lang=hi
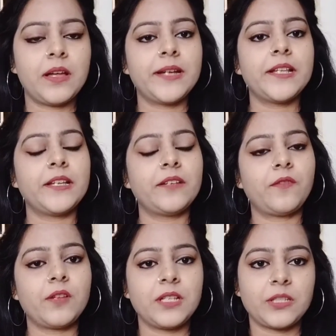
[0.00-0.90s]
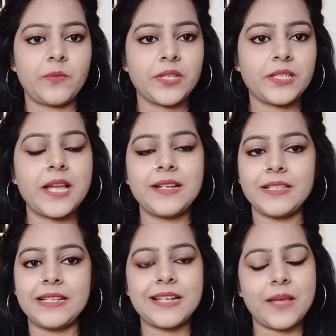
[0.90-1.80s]
एंड हेयर फॉल की समस्या एंड
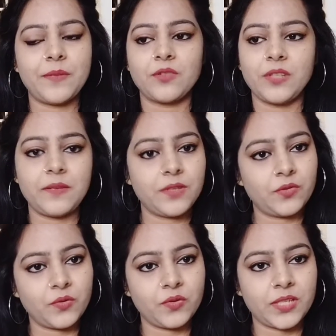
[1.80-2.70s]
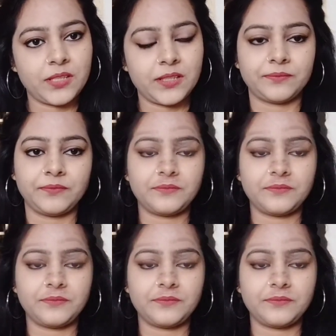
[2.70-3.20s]
स्किन डैमेज होने भी शुरू हो जाते हैं